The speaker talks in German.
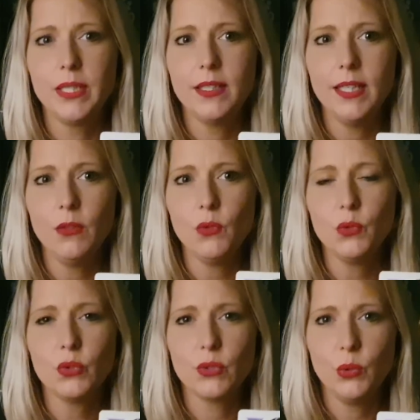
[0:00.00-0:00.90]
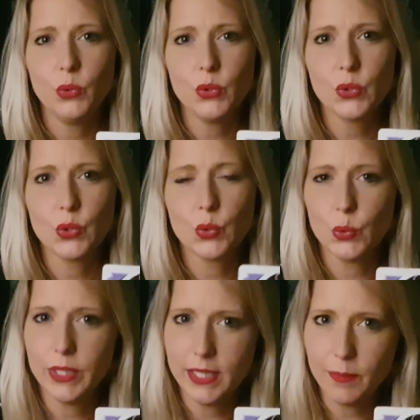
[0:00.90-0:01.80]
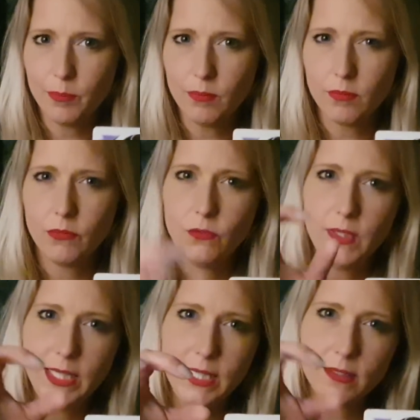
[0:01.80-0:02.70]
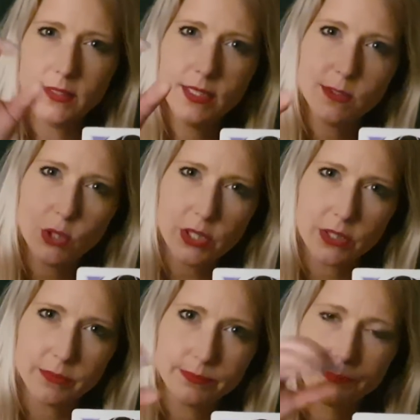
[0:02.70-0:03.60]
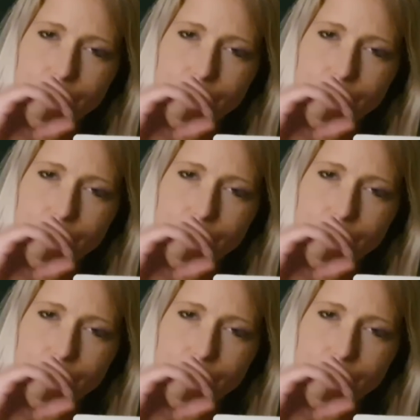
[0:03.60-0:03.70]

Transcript: bedingungslos zu lieben wie die Sonne.